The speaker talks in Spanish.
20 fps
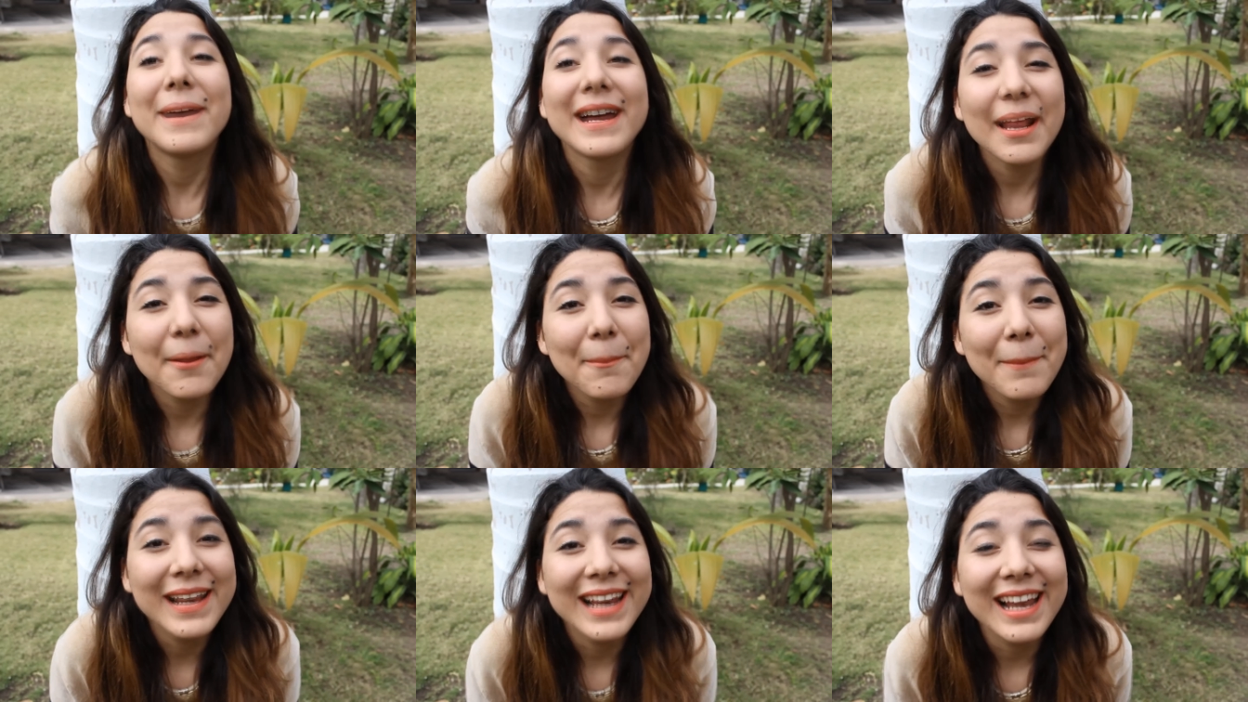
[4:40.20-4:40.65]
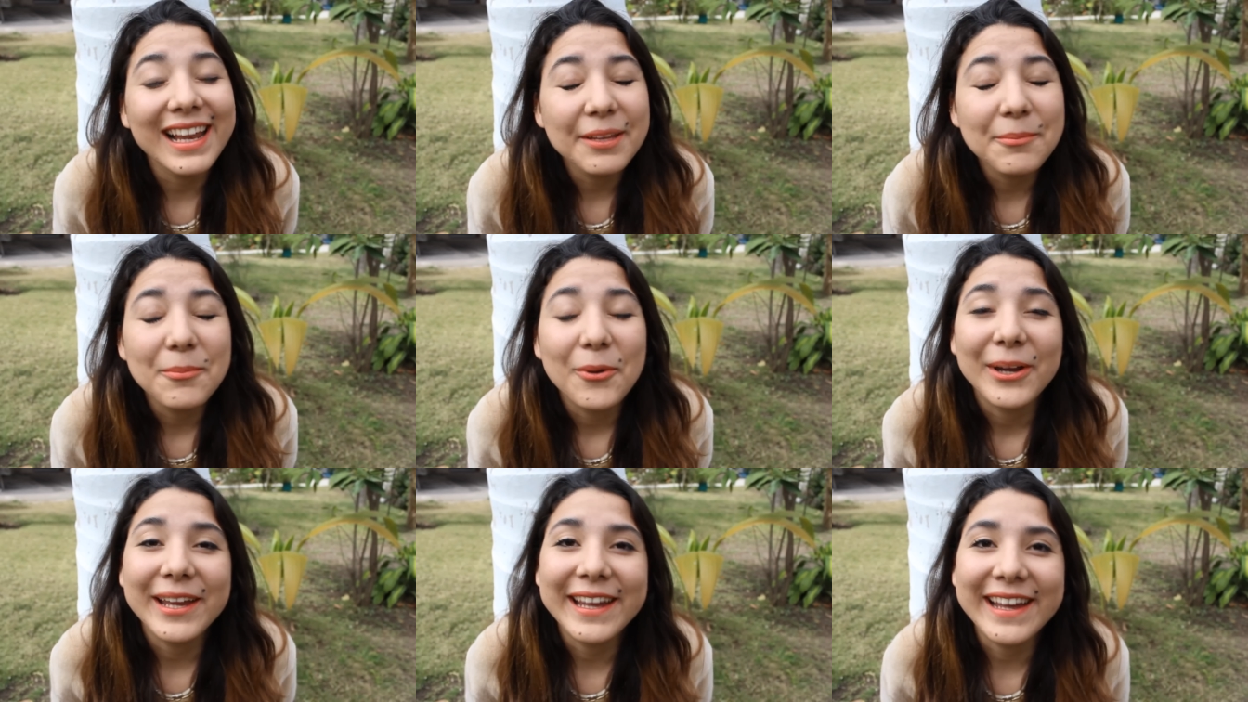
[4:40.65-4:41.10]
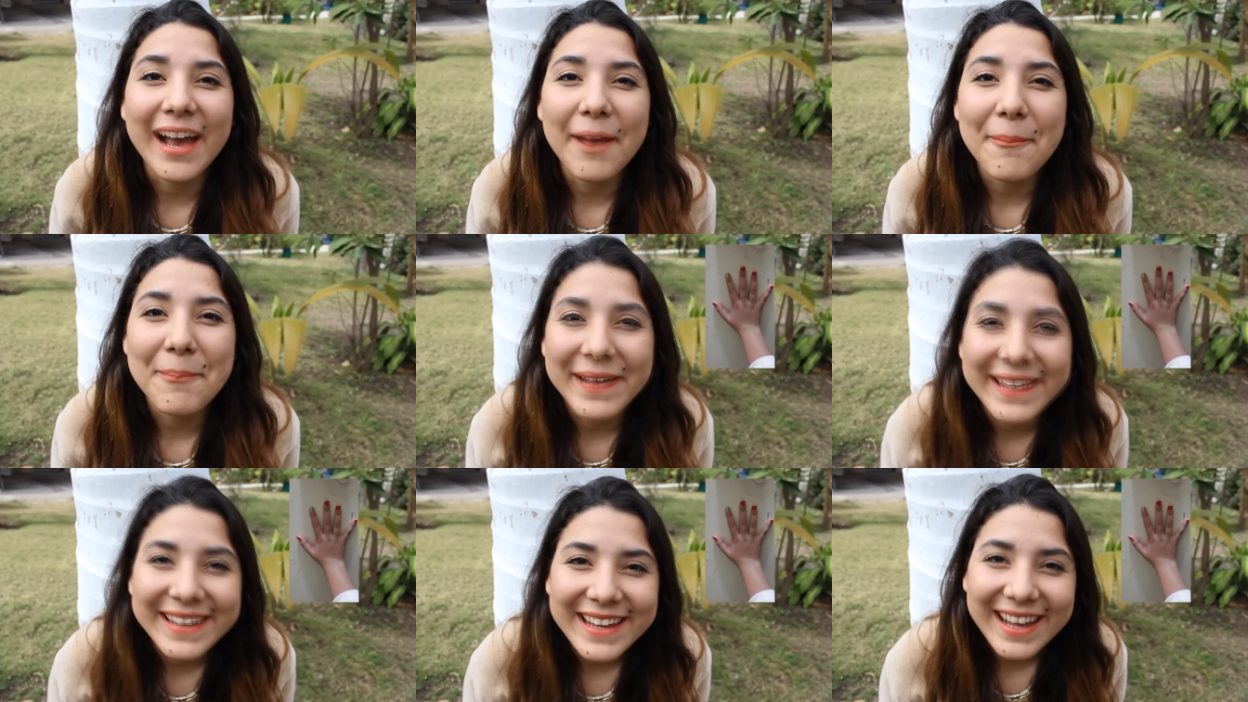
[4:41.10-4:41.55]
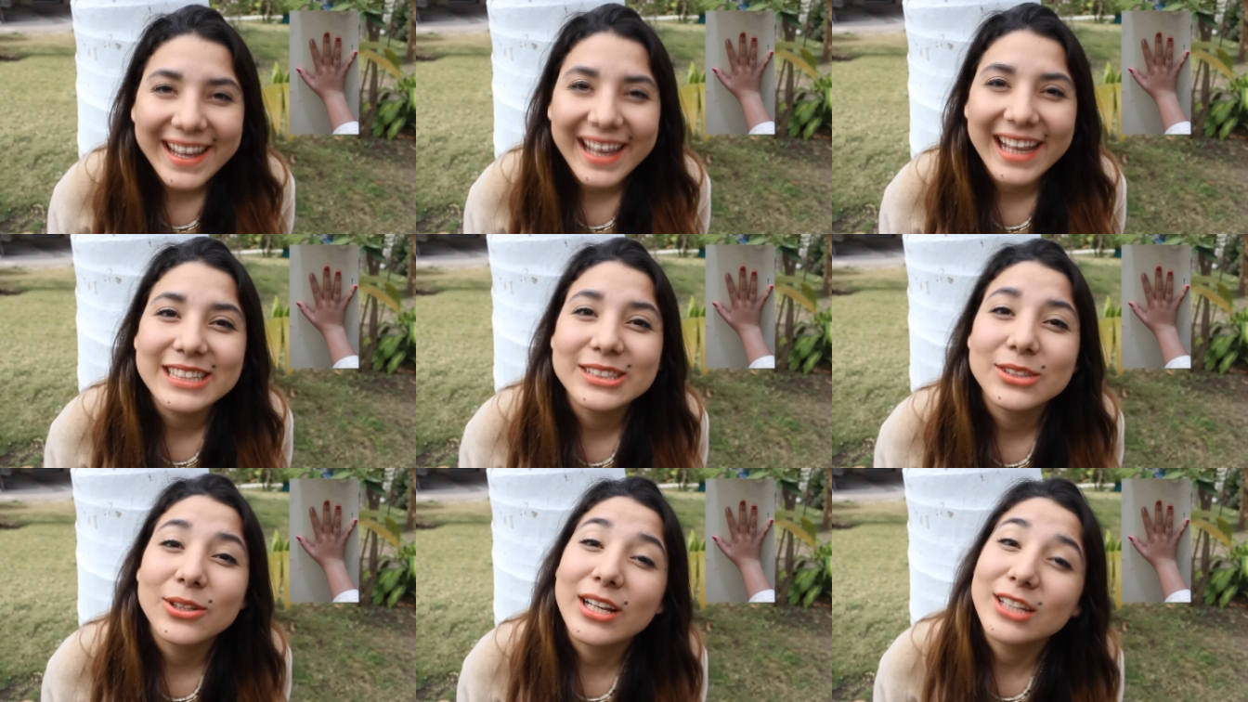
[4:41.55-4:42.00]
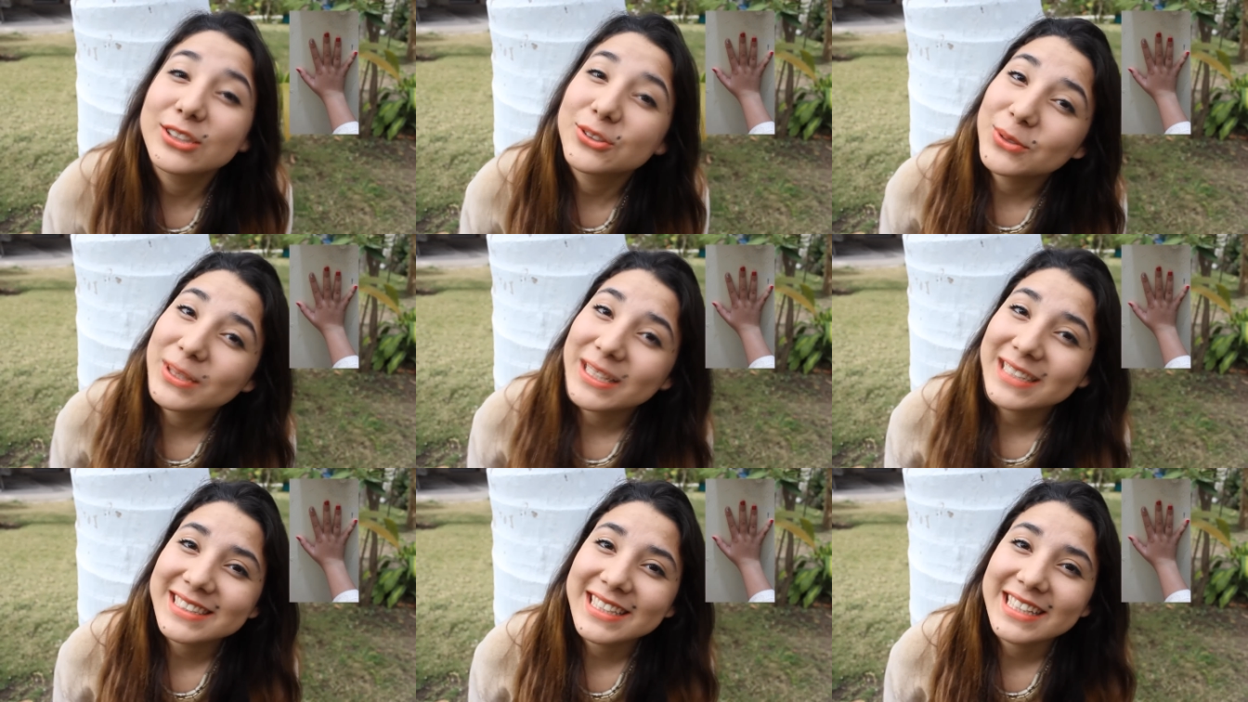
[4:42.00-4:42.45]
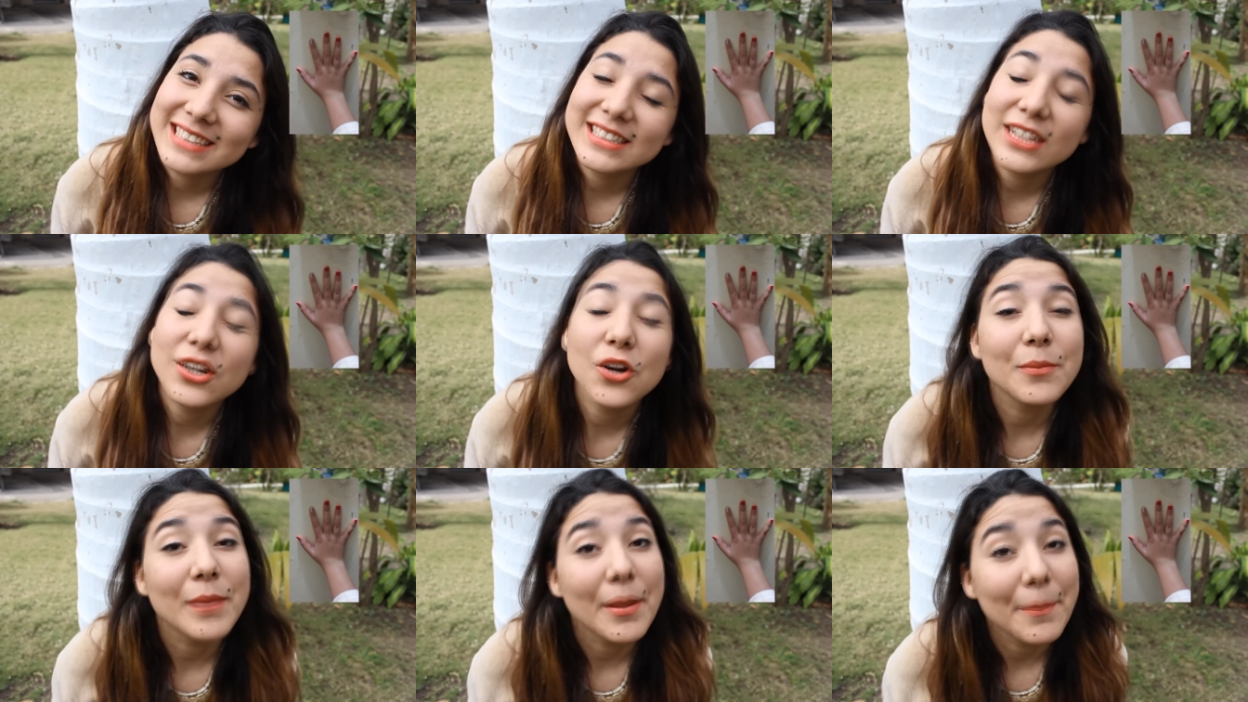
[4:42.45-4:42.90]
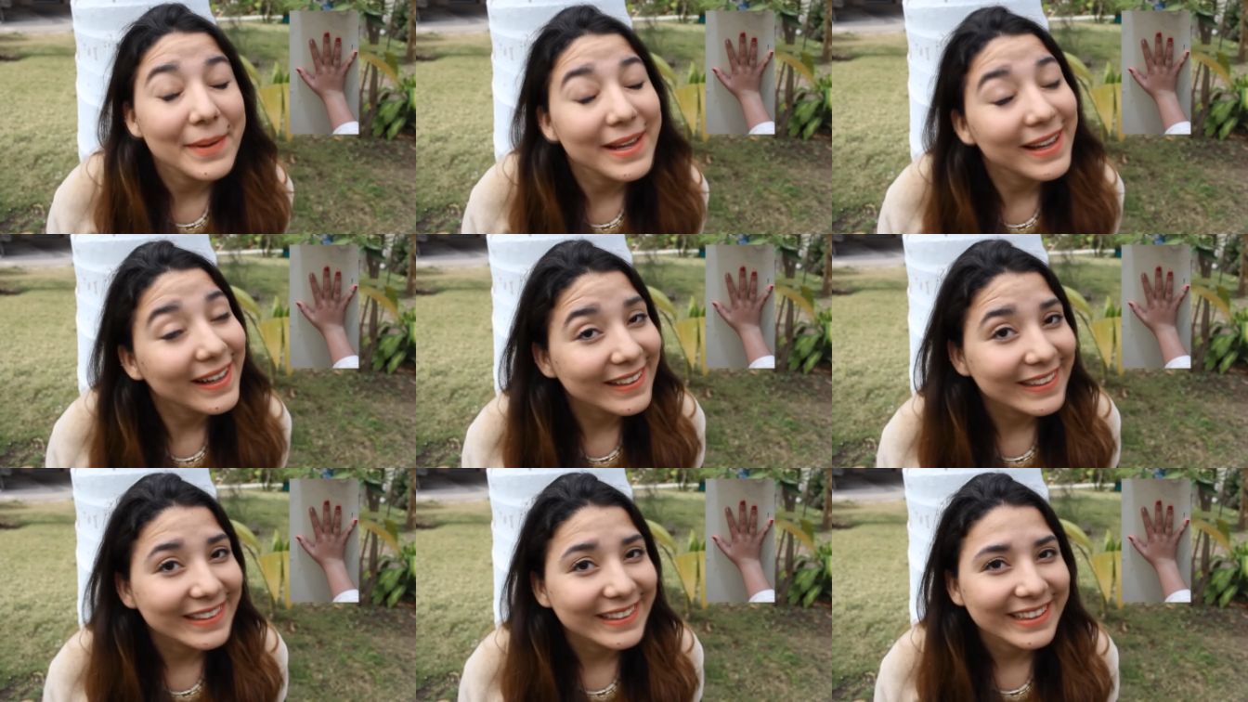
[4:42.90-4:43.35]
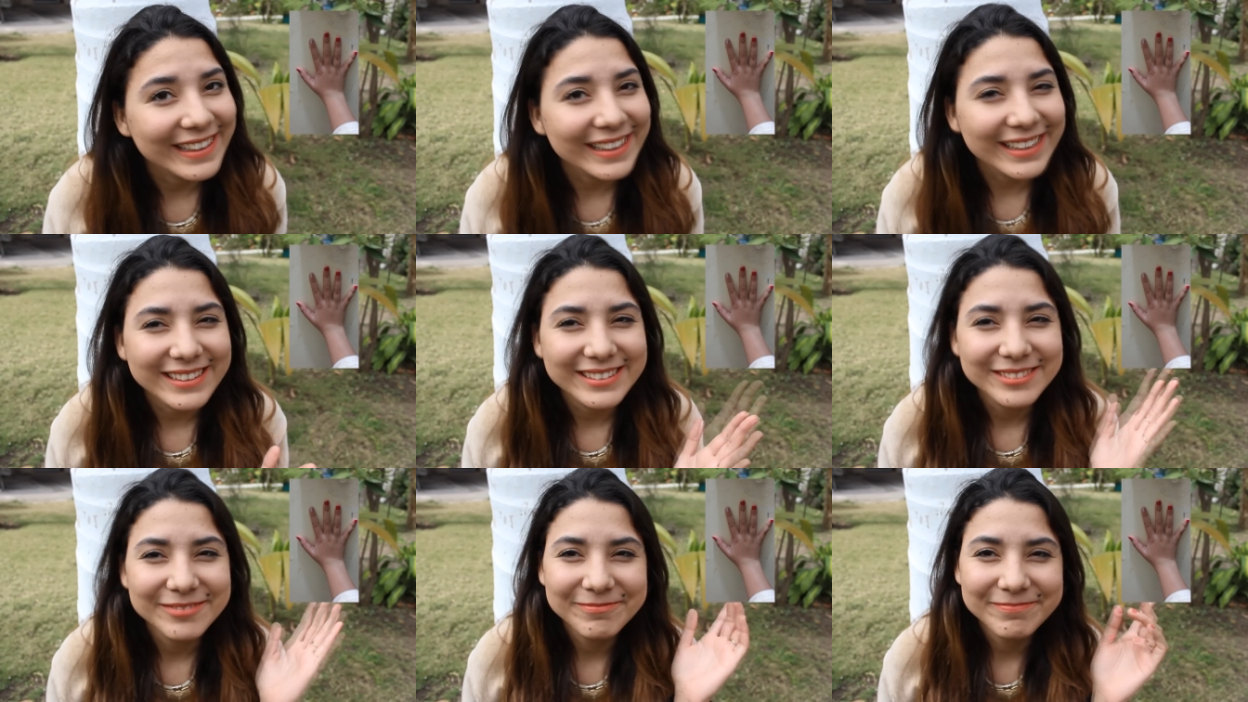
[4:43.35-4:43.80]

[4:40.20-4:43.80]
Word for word: para Melanie Mojica Peña que hizo las uñas que hice con mi amiga Didi,